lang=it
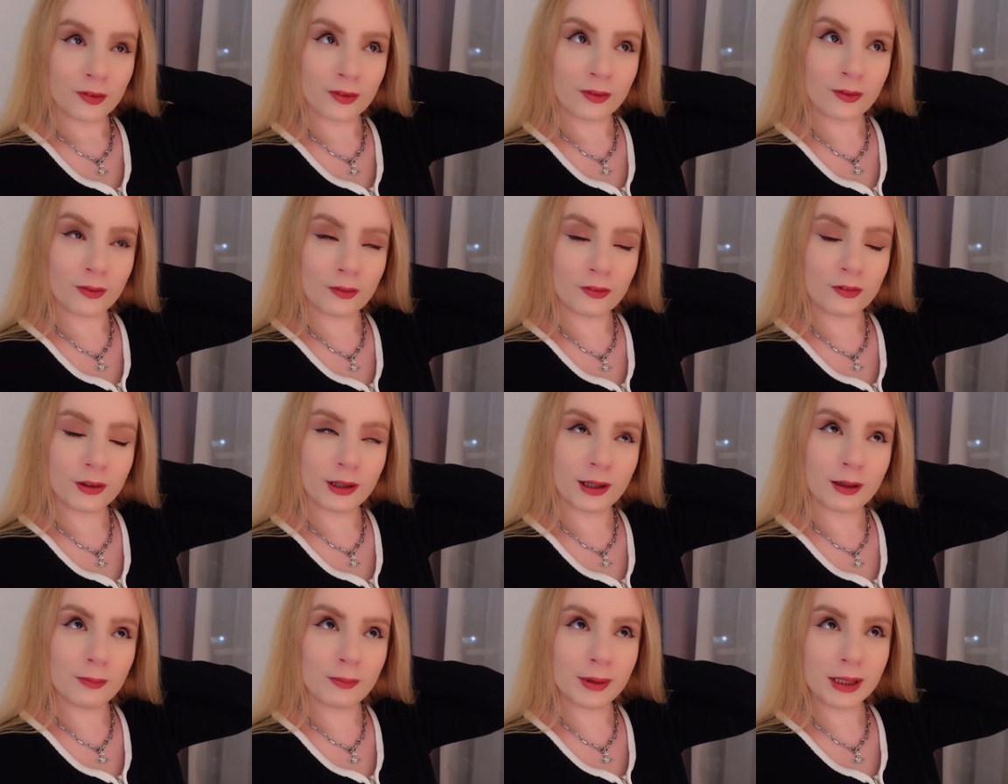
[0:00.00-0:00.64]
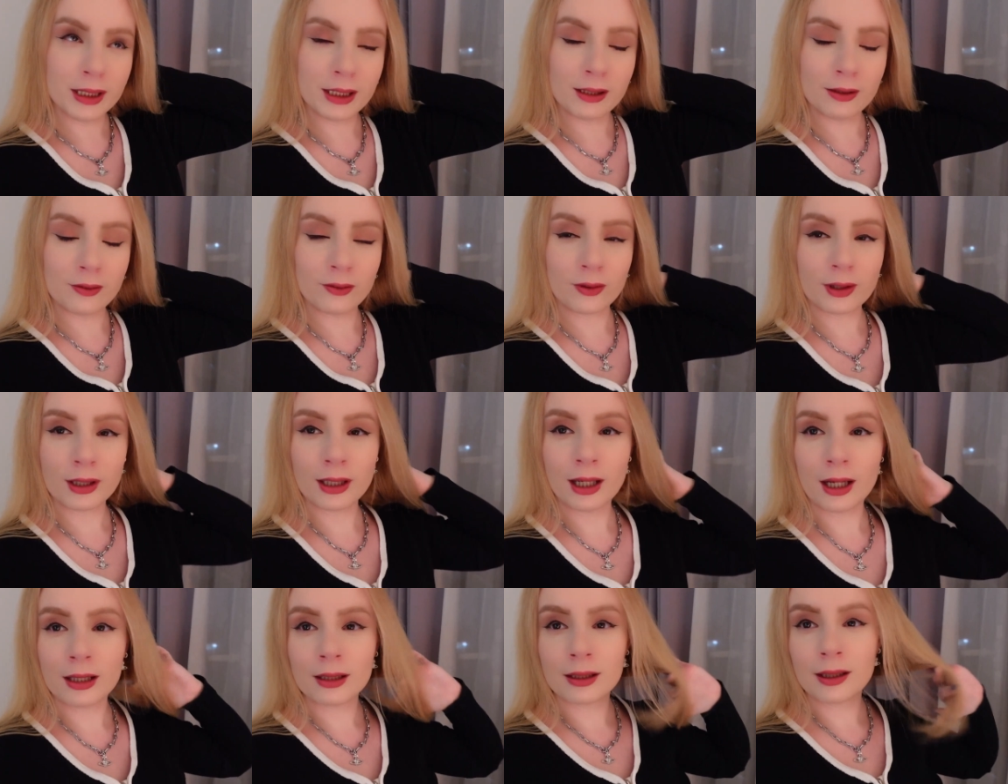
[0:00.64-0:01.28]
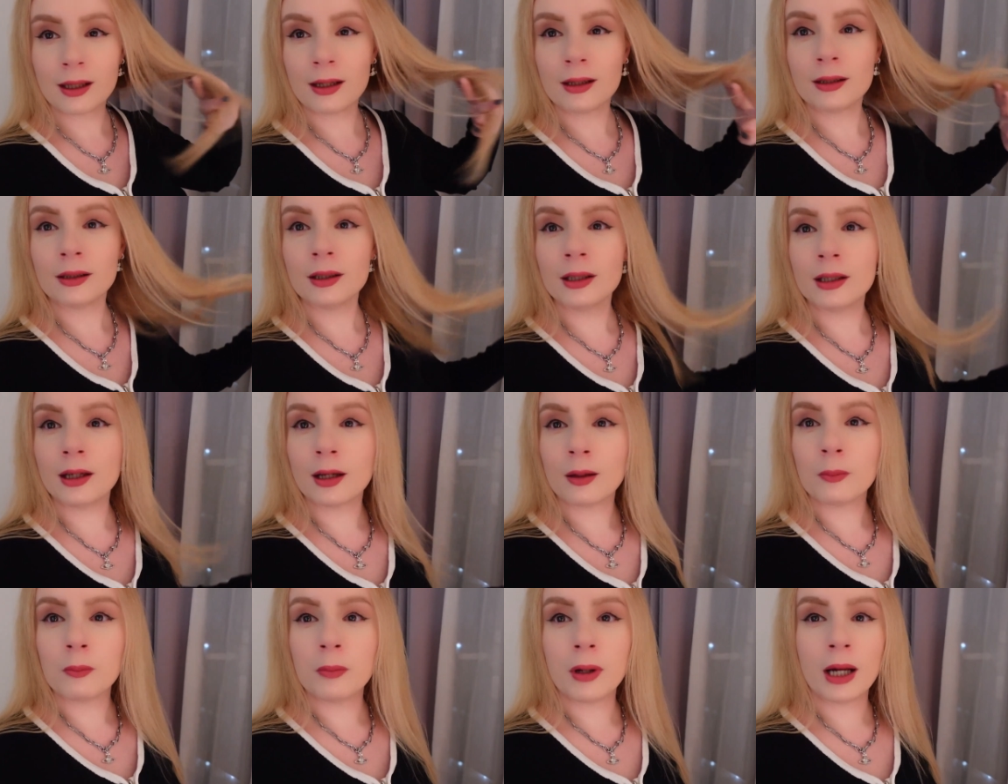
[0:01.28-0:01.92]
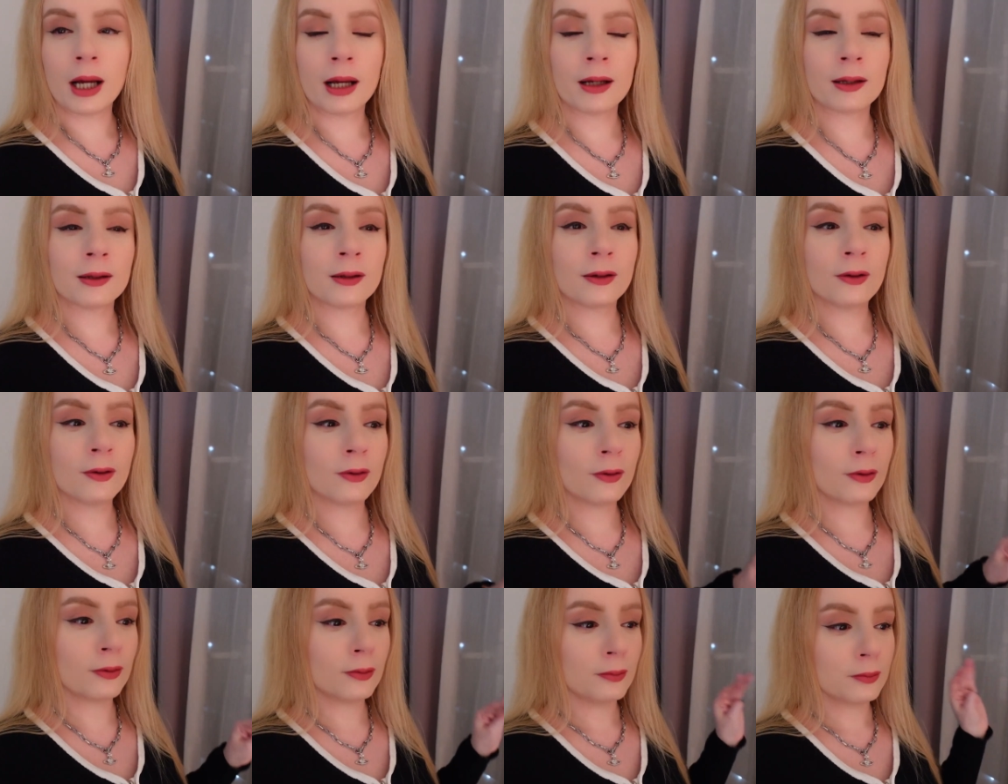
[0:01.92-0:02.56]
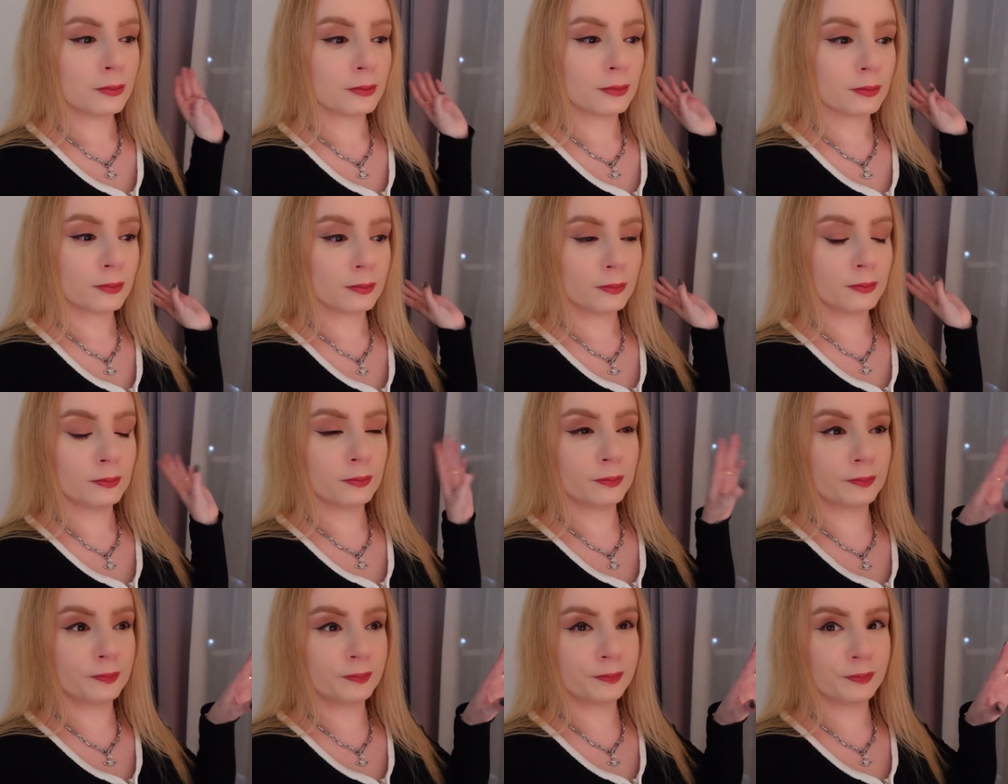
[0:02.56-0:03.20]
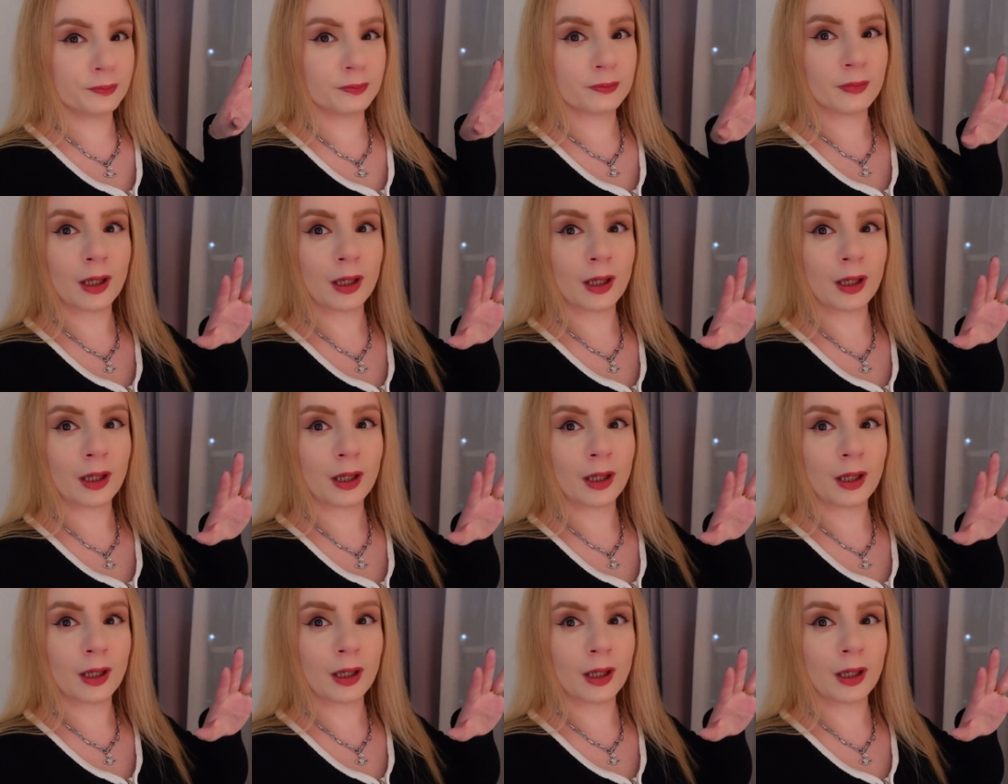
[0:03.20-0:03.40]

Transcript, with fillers: sono finalmente tornata in albergo Mm,